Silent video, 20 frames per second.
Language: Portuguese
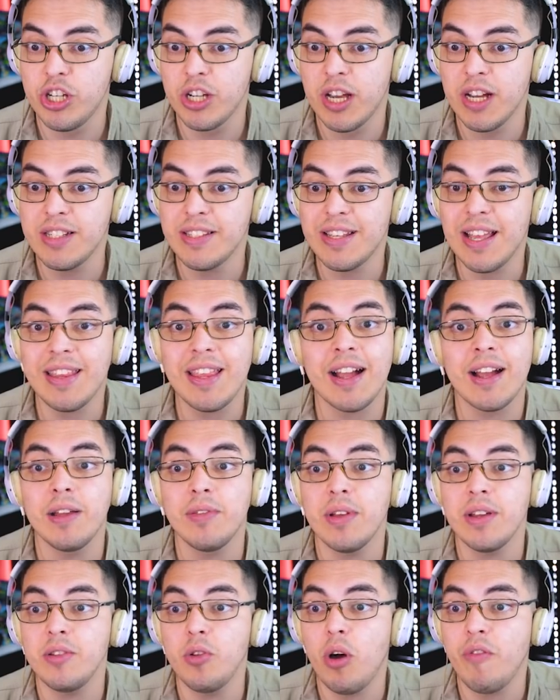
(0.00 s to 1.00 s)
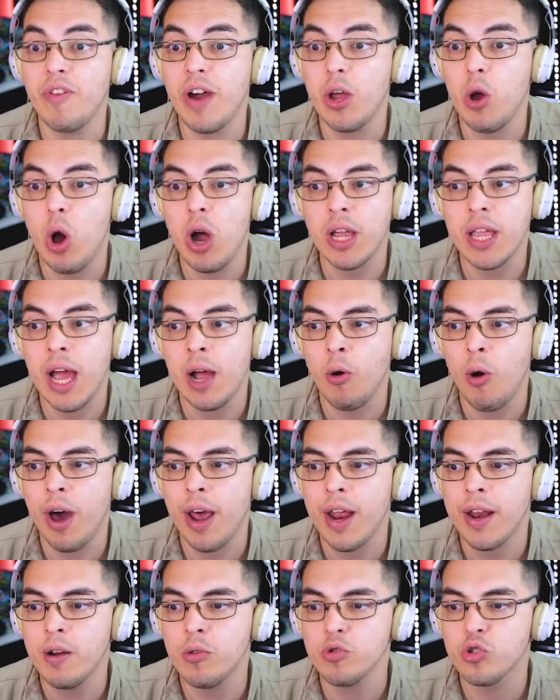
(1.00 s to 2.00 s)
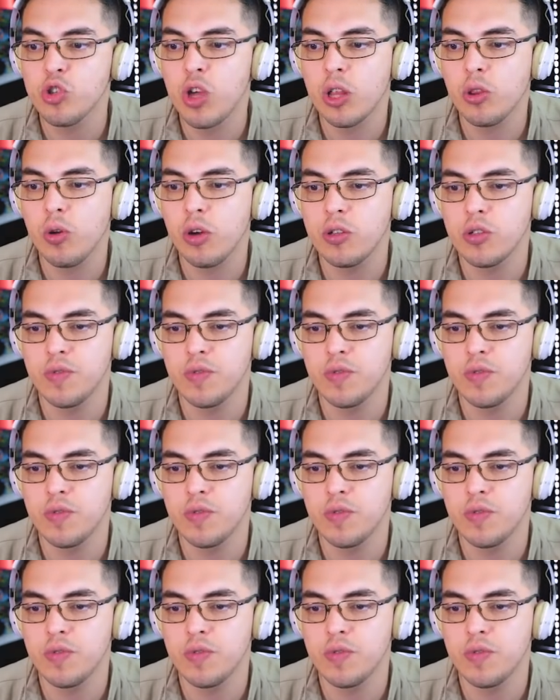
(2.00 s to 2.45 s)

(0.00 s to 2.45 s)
gigantes atacando em Nova York agora, não só a Torre